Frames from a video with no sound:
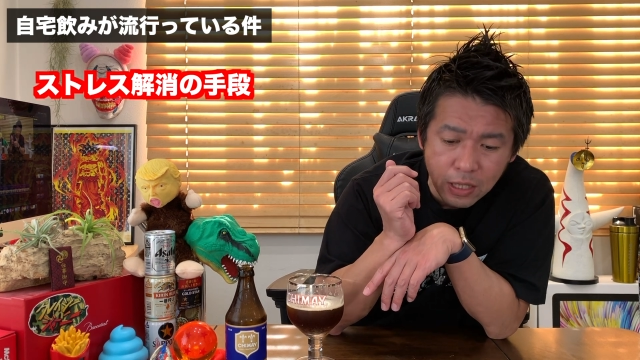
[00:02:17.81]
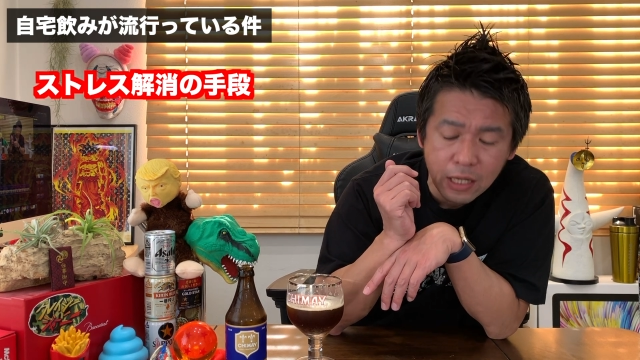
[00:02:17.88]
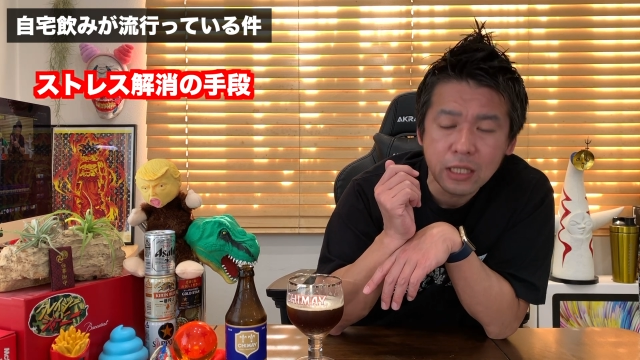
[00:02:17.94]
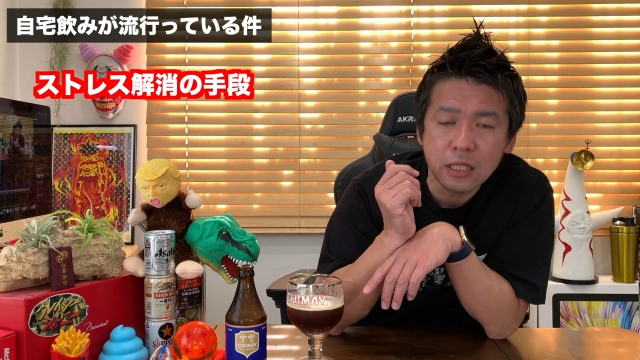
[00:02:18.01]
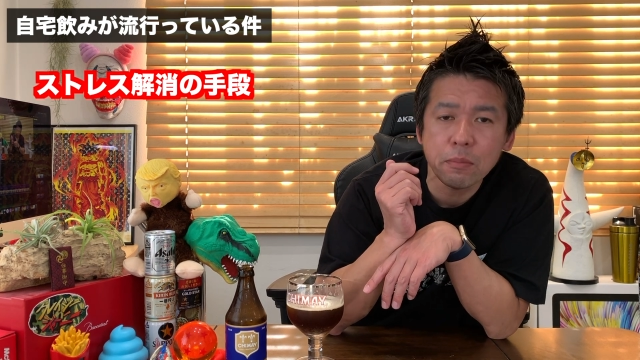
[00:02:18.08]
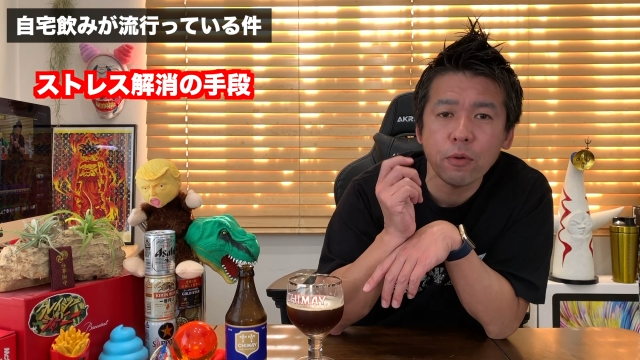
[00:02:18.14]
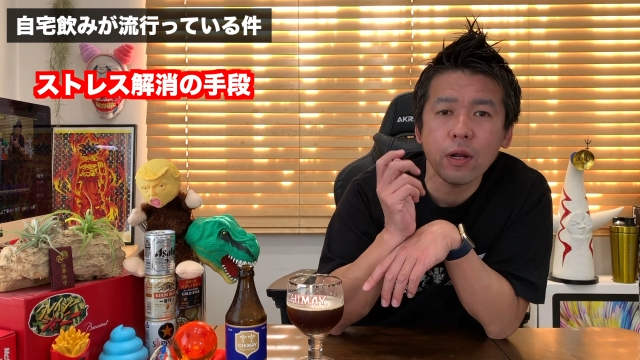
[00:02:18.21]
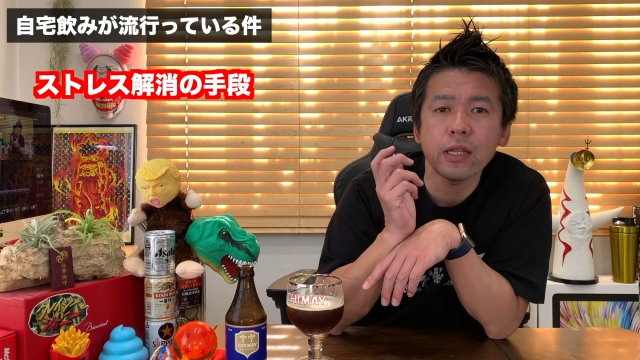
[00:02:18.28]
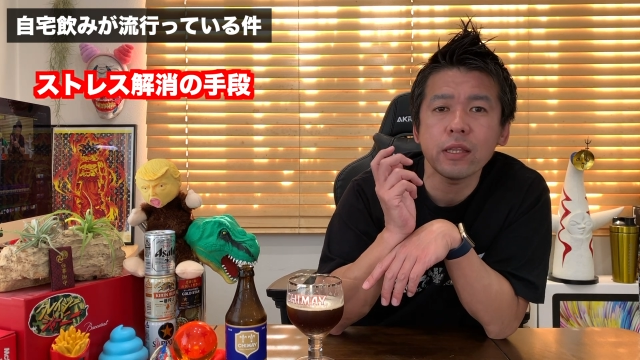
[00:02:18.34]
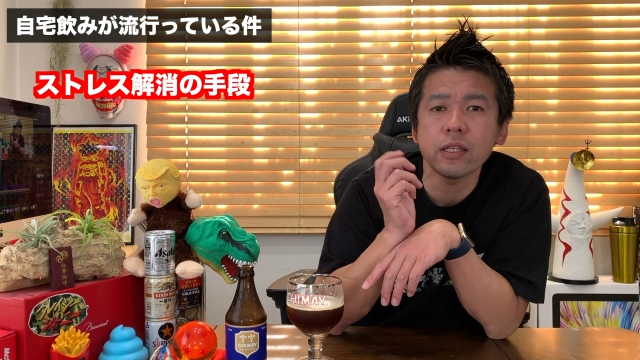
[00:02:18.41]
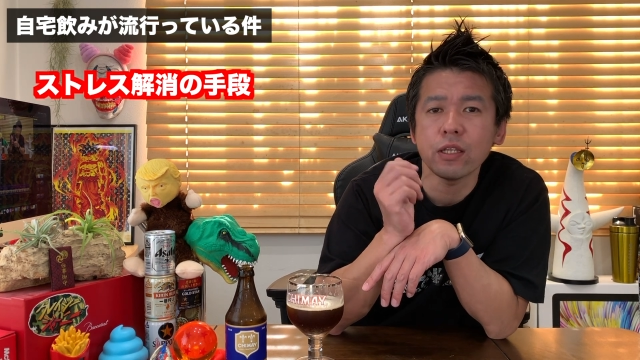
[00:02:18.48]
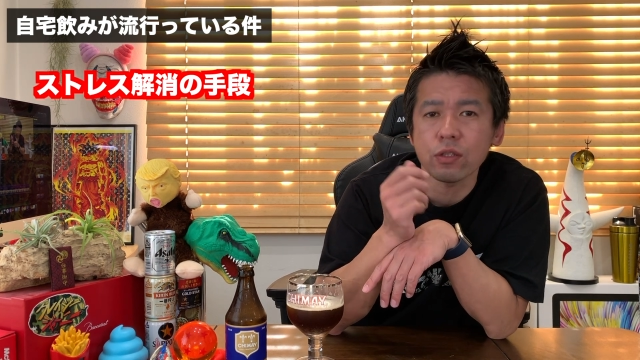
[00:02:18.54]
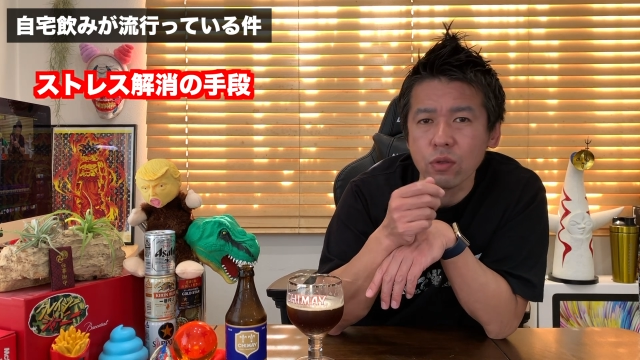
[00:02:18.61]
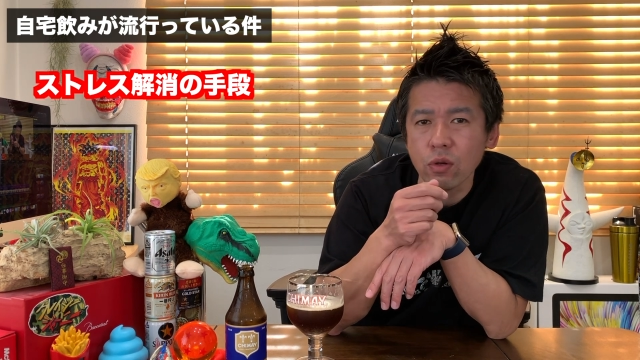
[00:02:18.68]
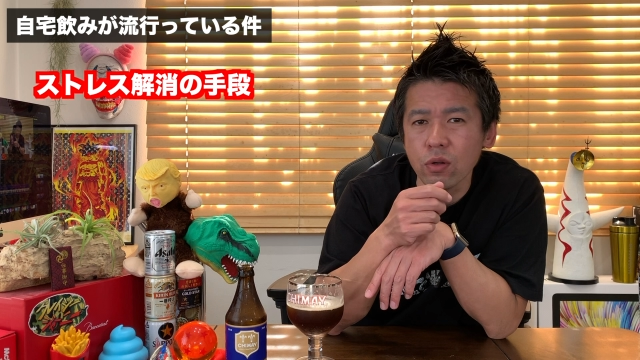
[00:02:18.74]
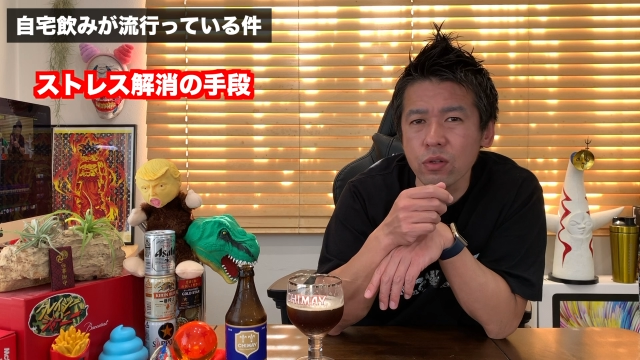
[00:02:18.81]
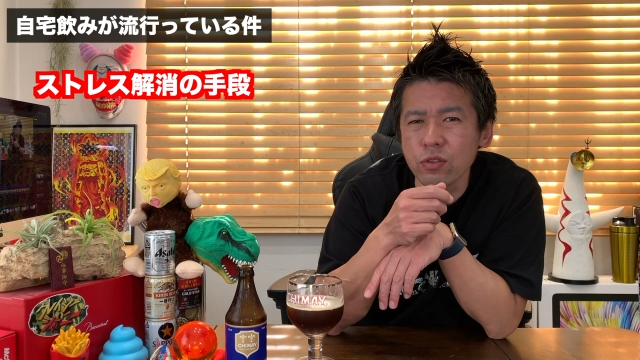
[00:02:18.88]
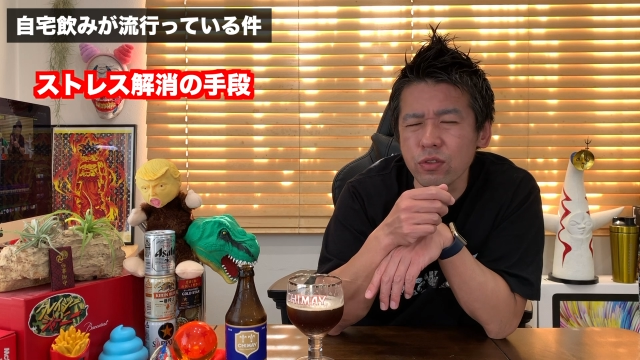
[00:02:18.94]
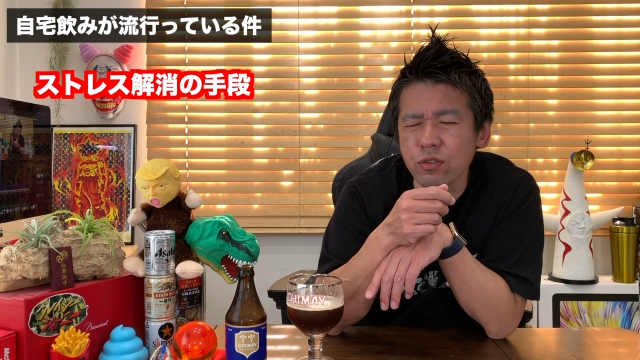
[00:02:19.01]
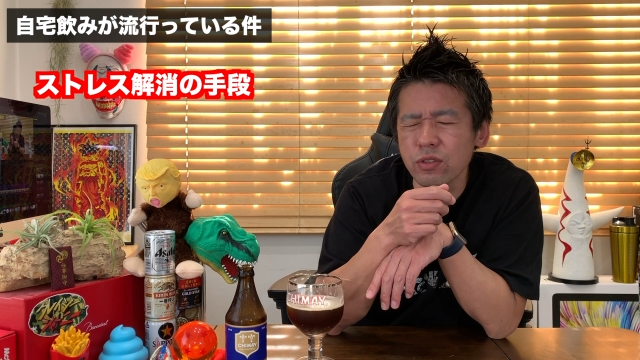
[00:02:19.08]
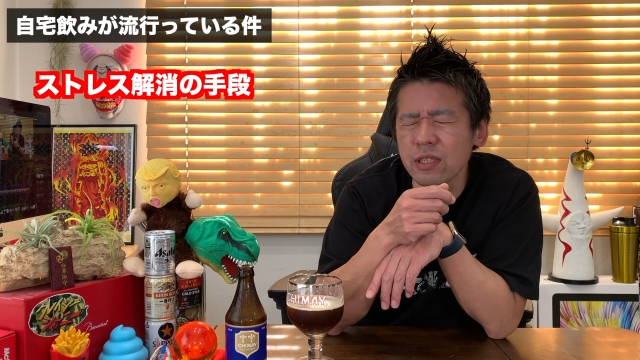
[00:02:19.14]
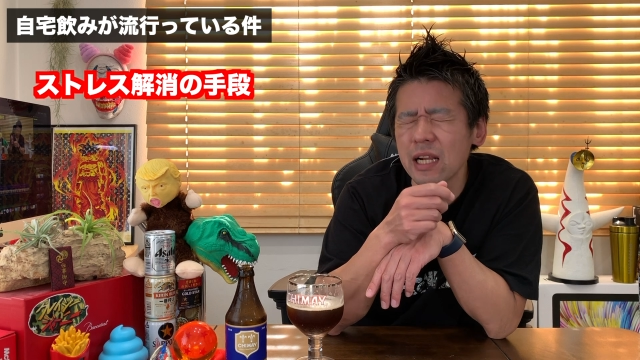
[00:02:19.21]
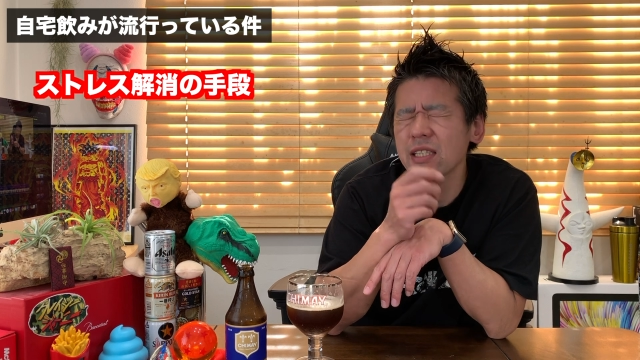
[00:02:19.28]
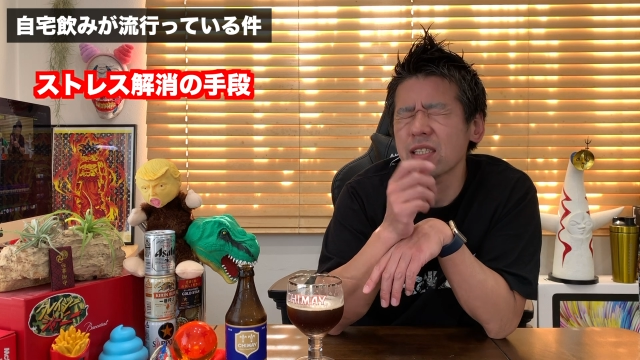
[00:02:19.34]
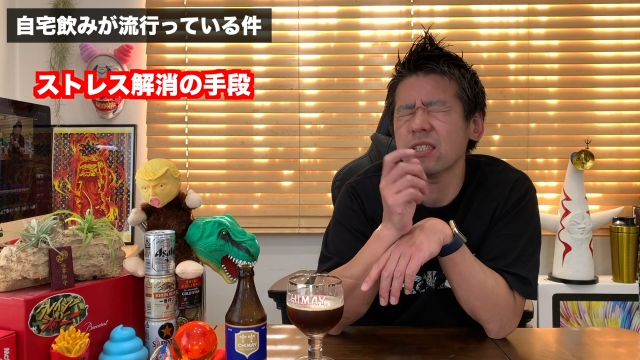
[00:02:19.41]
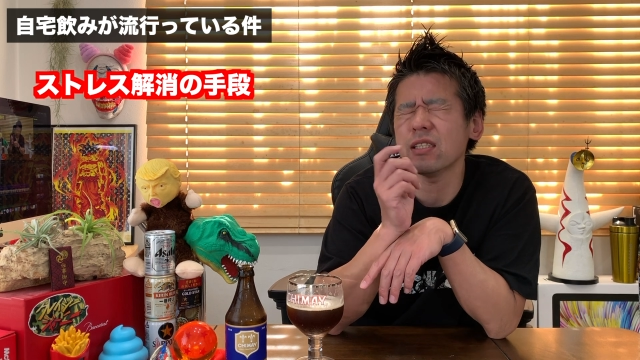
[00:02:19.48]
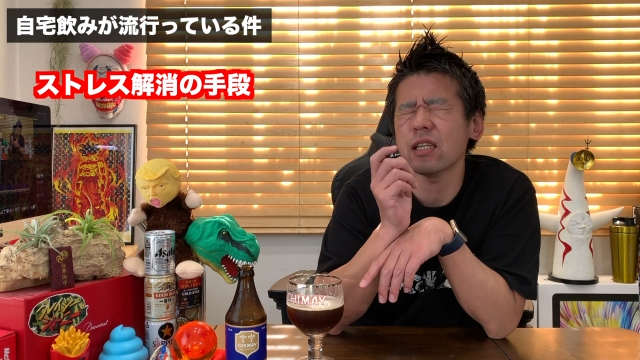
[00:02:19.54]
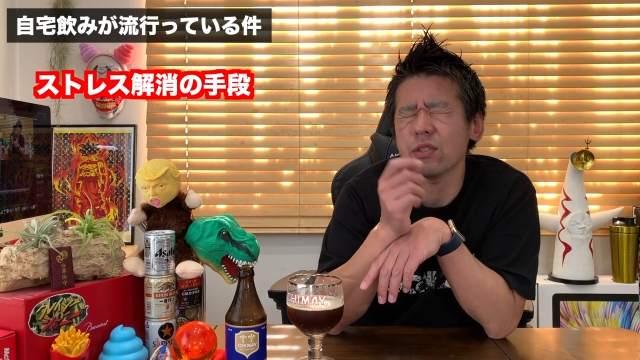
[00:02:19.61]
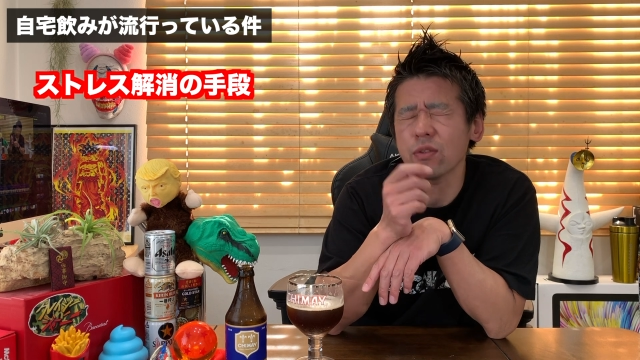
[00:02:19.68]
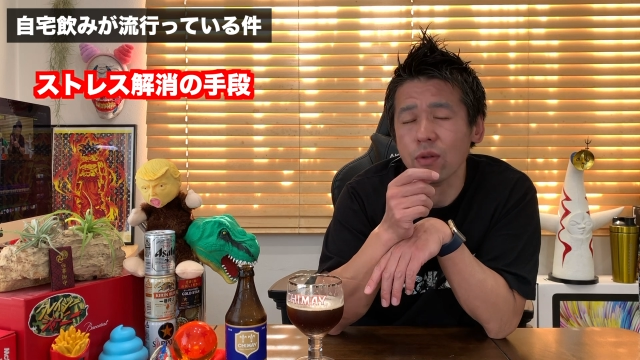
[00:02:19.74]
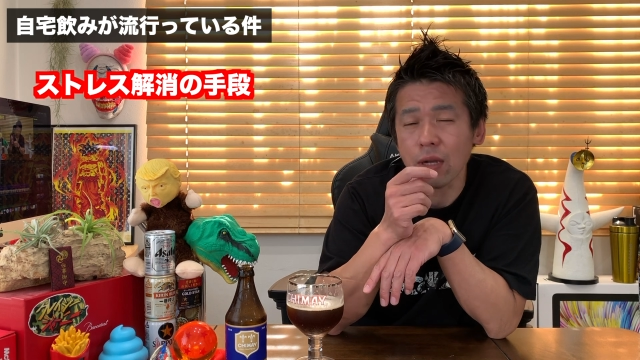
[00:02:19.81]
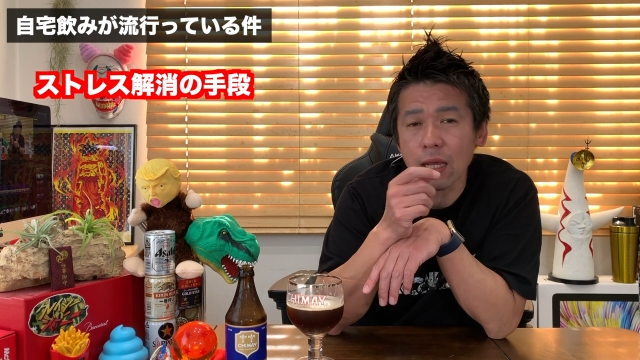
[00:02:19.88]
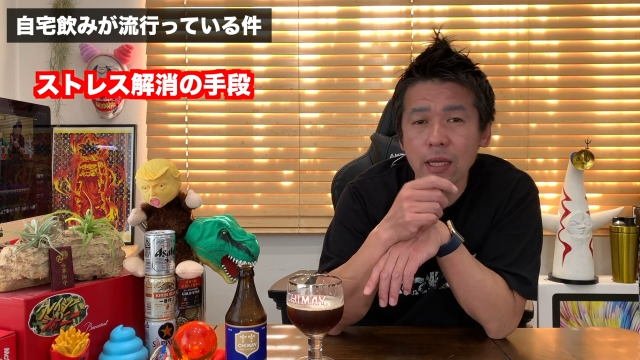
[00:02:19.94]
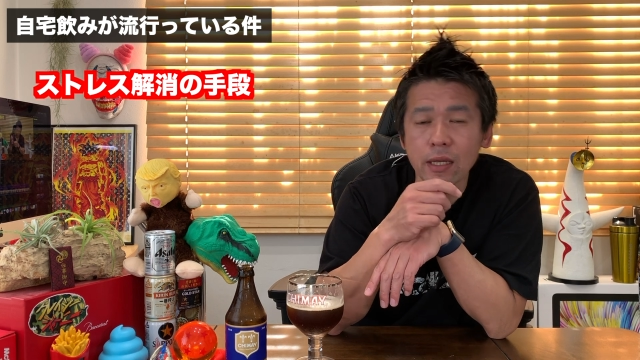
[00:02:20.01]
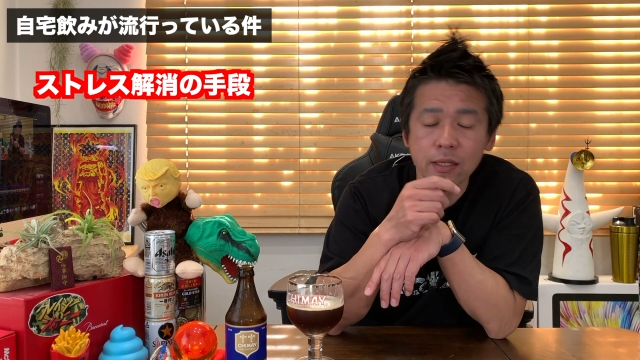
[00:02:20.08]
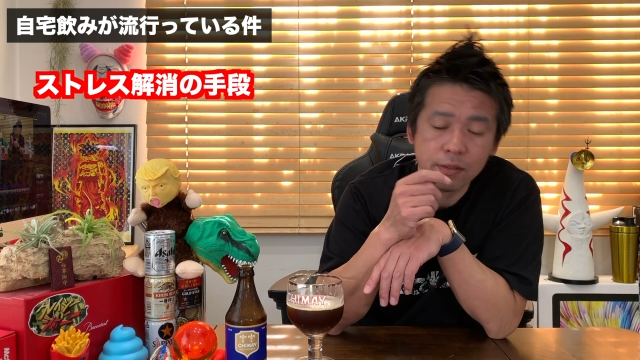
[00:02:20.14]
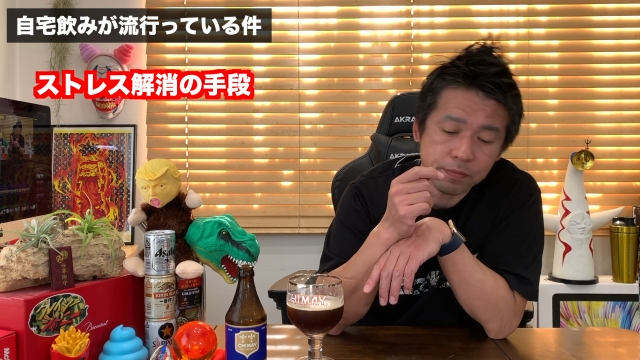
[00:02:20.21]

段にもなってるというらしいんですよね。